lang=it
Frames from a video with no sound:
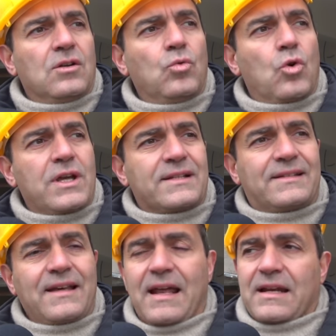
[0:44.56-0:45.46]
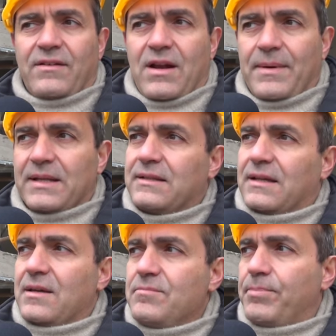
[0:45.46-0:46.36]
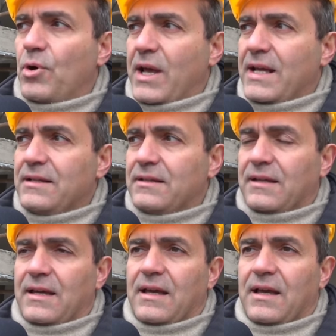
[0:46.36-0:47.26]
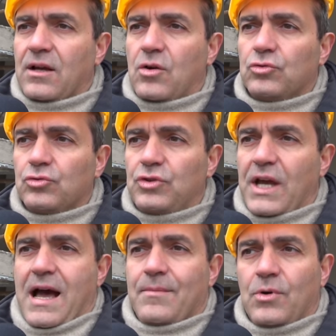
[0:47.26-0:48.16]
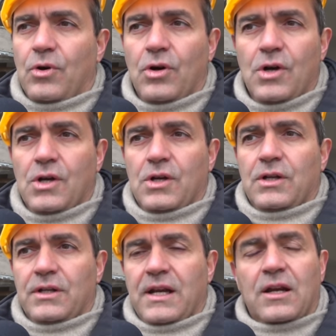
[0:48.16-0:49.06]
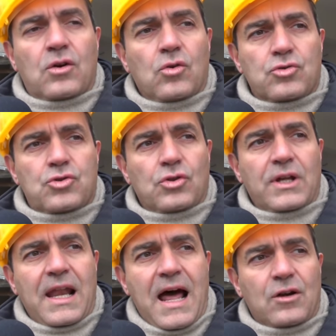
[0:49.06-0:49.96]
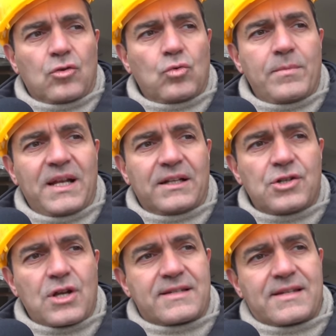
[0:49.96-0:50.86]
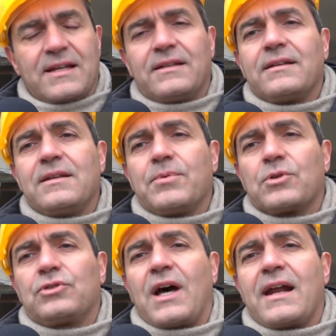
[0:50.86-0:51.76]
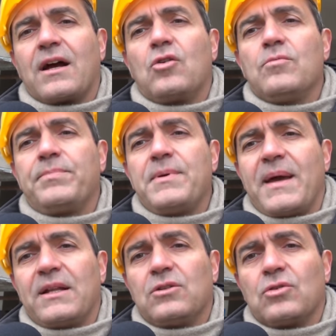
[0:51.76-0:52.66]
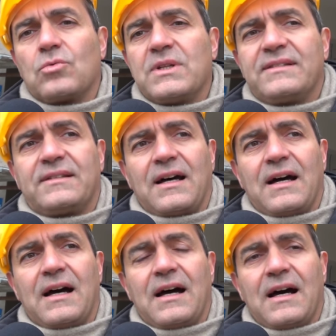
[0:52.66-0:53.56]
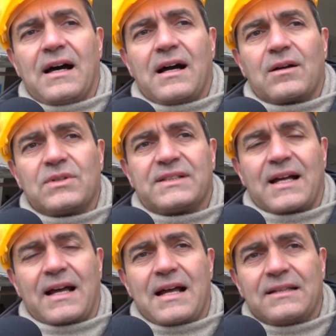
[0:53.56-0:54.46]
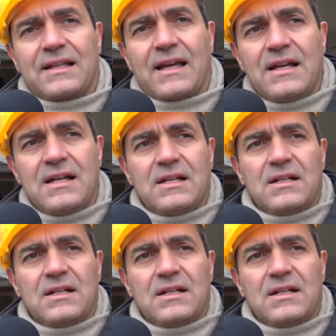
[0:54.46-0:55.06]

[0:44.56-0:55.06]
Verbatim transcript: luoghi esterni, veramente imponente, contiamo nel corso dell'anno 2017 di portare a compimento questa, questa grande